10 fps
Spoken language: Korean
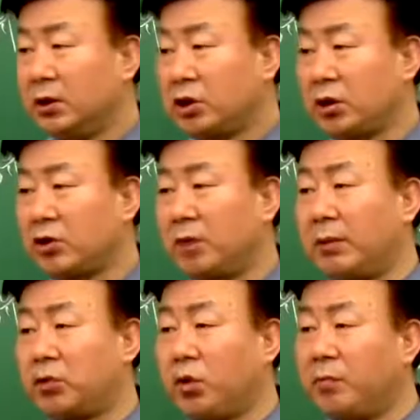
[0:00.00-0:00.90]
저는
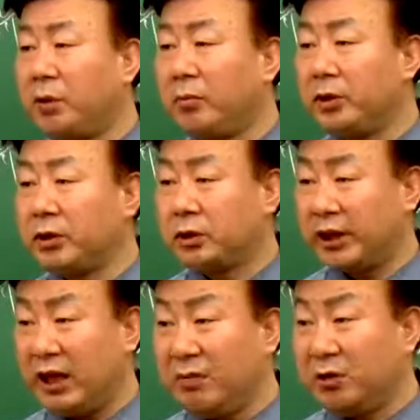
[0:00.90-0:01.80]
정말 돈 벌면요.
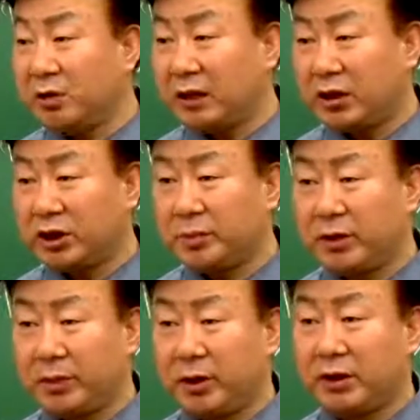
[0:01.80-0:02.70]
제일 먼저 사고 싶은
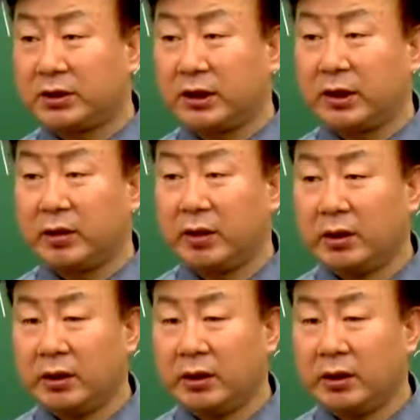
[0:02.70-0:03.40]
게 별장이에요.